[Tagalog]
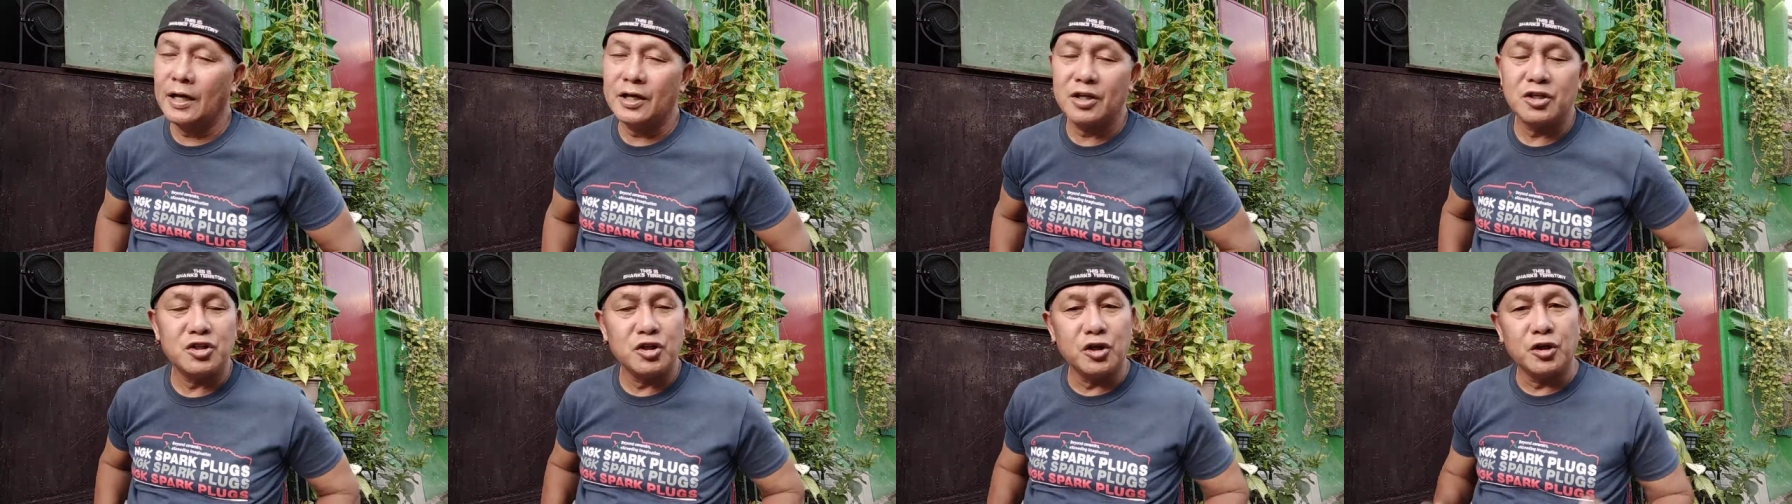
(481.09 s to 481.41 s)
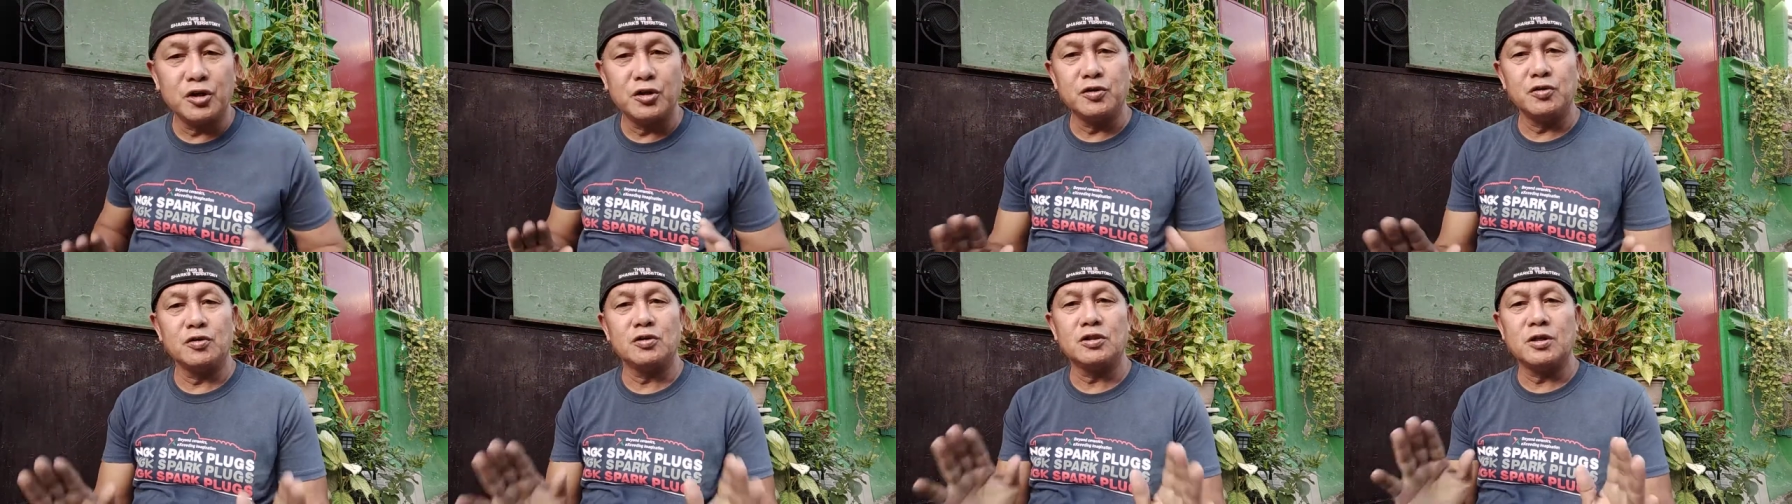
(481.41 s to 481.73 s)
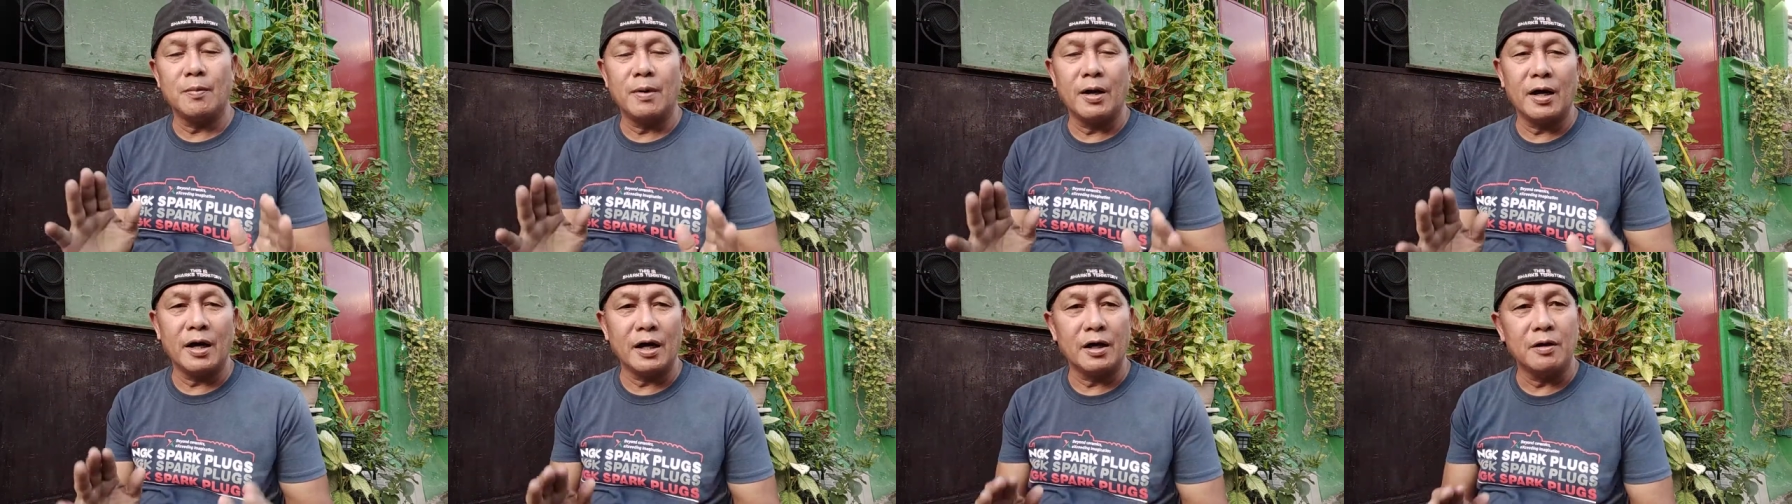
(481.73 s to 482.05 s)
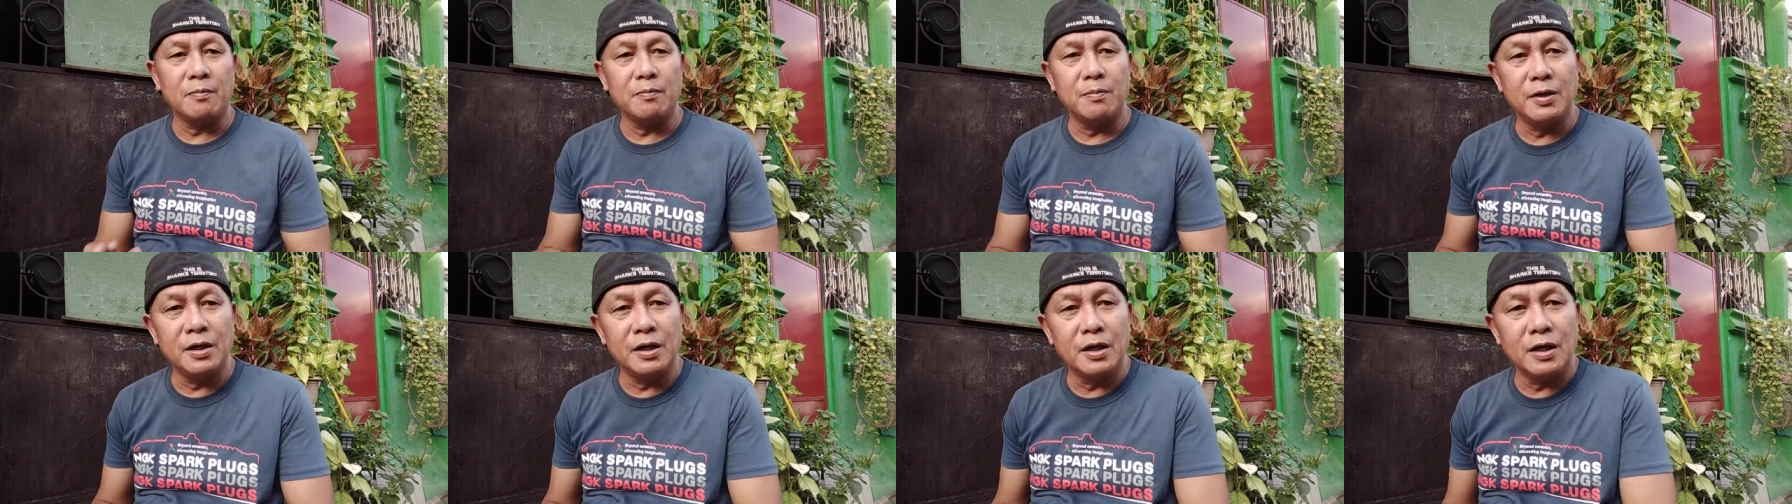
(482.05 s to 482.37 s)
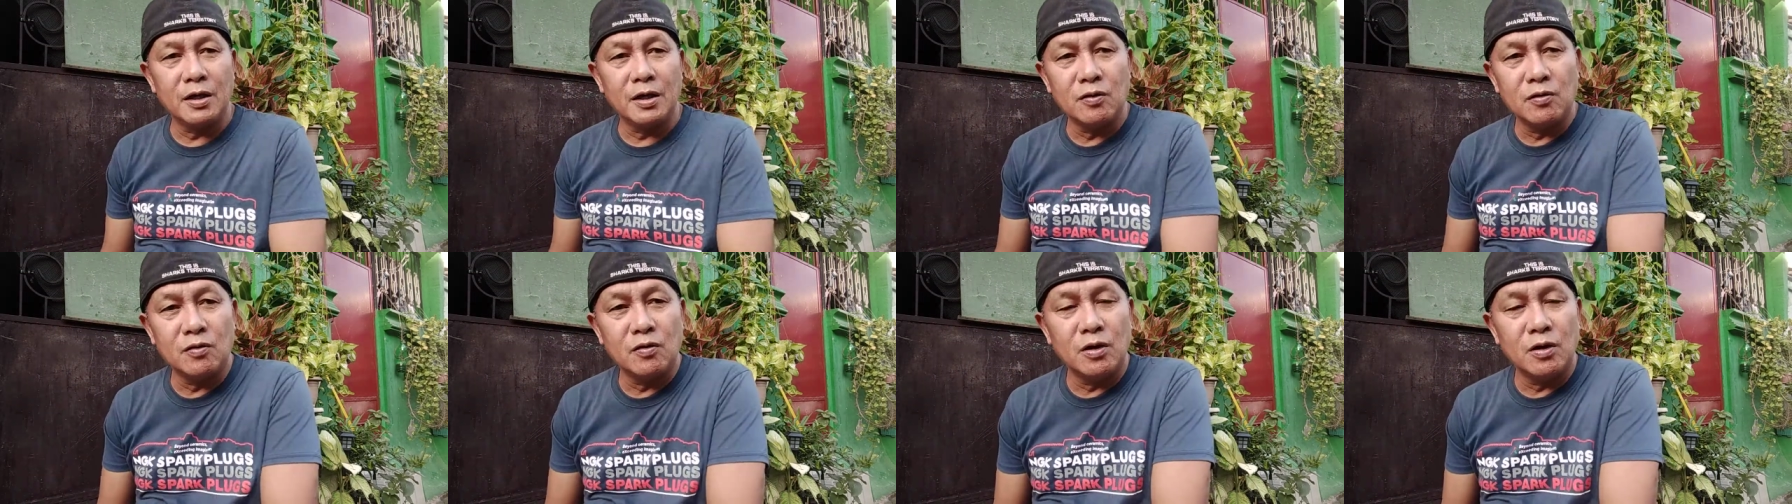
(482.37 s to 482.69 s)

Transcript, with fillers: i-share nyo sa mga kaibigan nyo,